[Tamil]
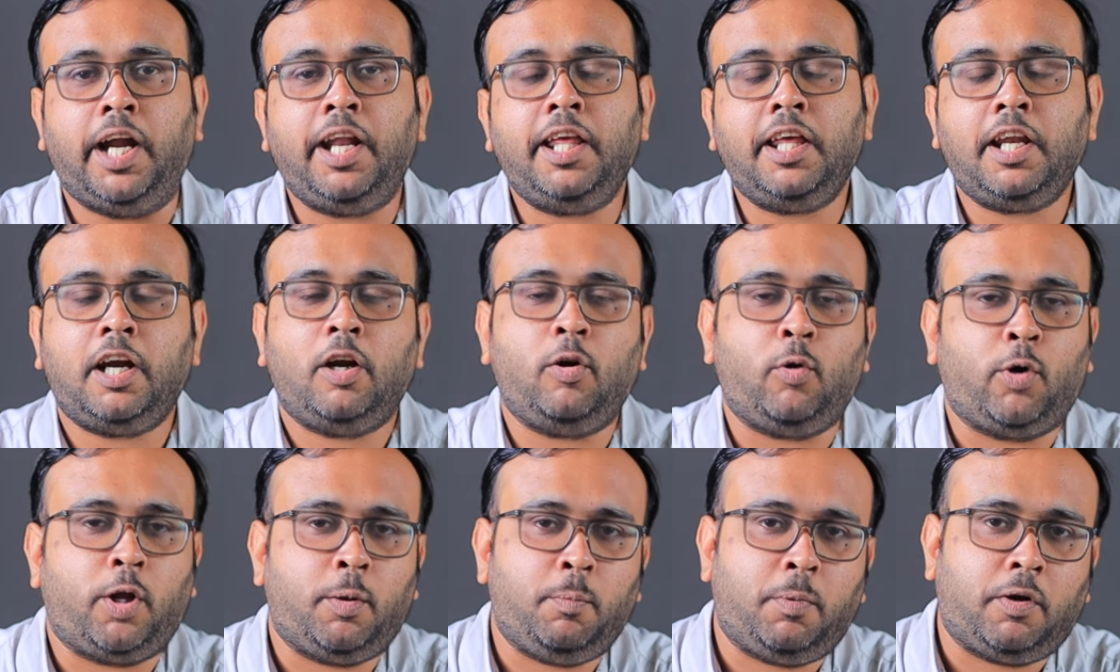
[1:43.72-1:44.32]

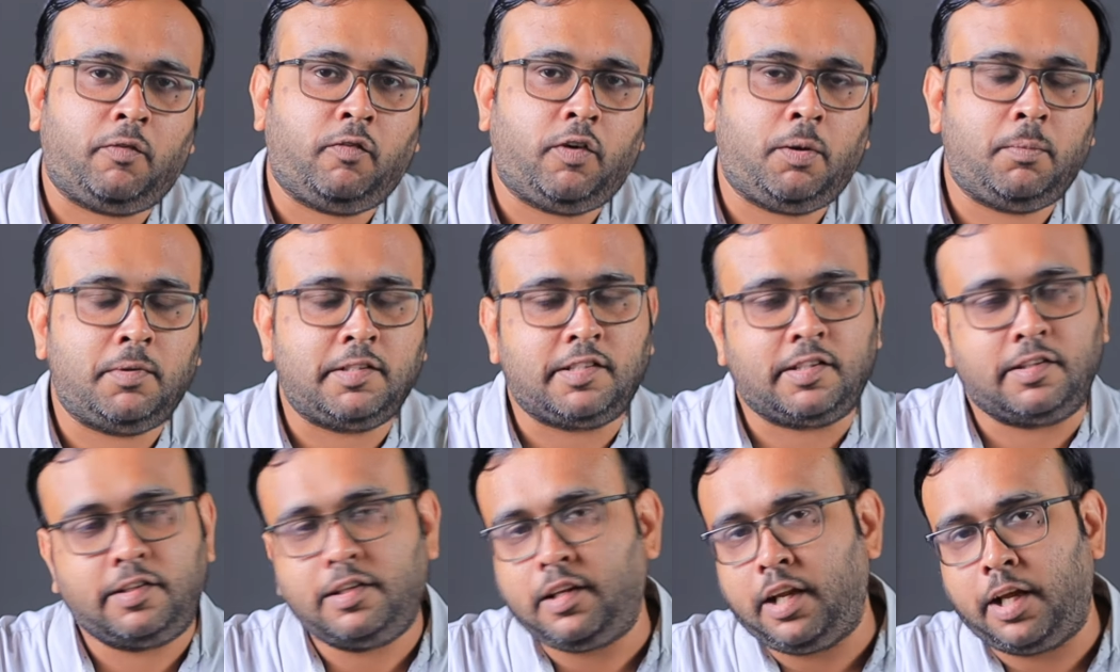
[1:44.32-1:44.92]
நடிகர்களோட
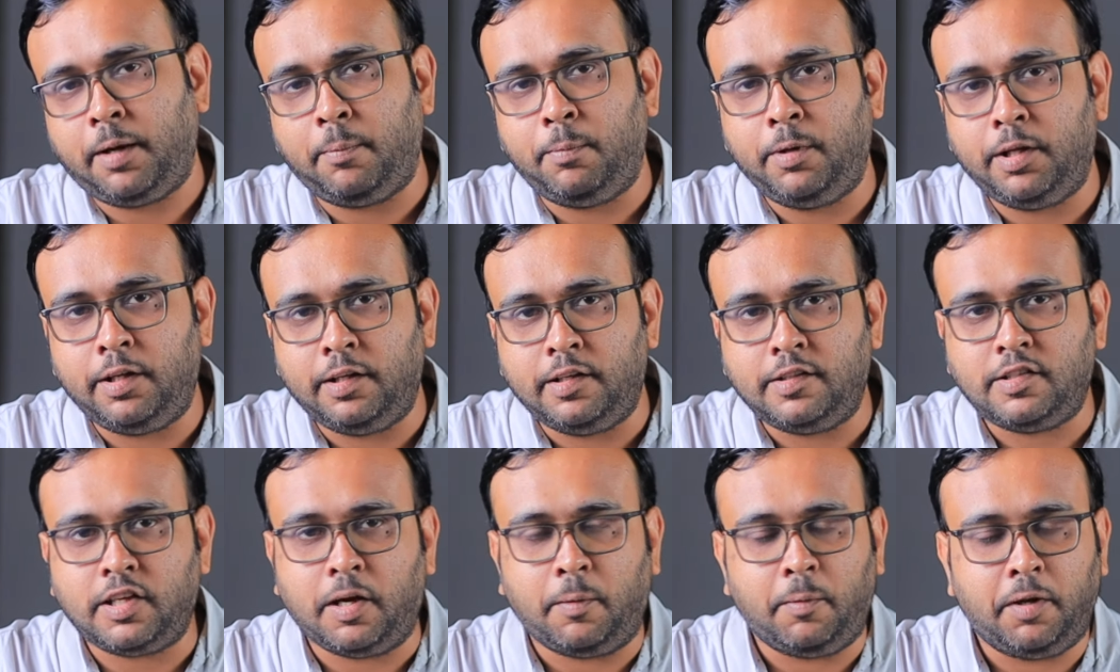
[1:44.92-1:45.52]
பர்ஃபார்மன்ஸஸ்லாம் எப்படி
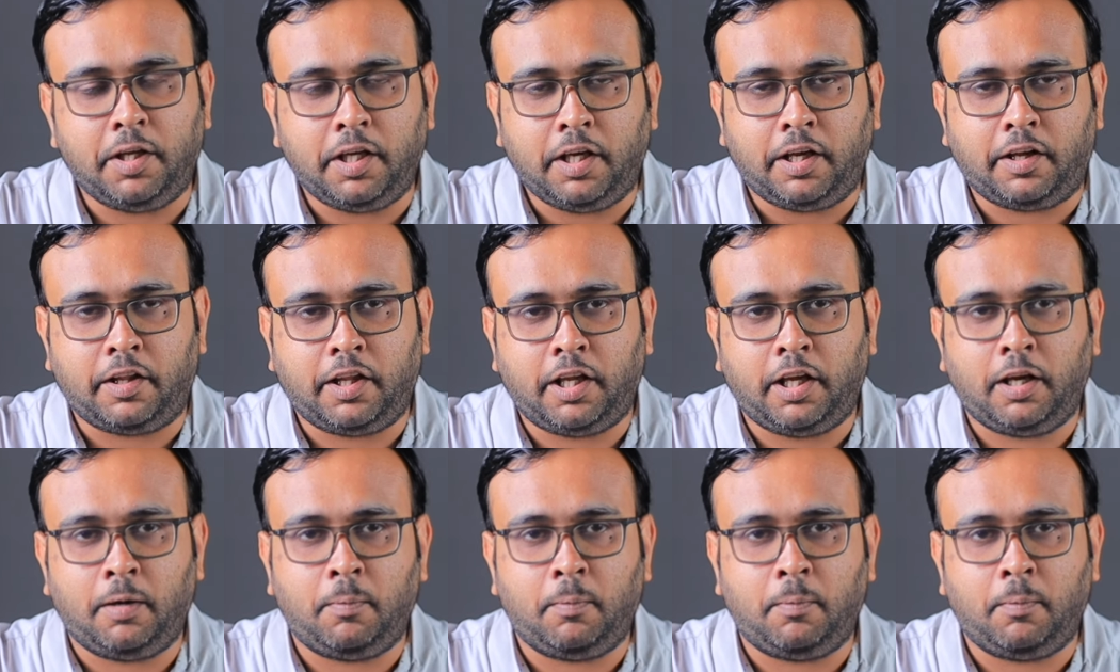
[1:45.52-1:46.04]
இருந்துச்சு அப்படிங்கிறத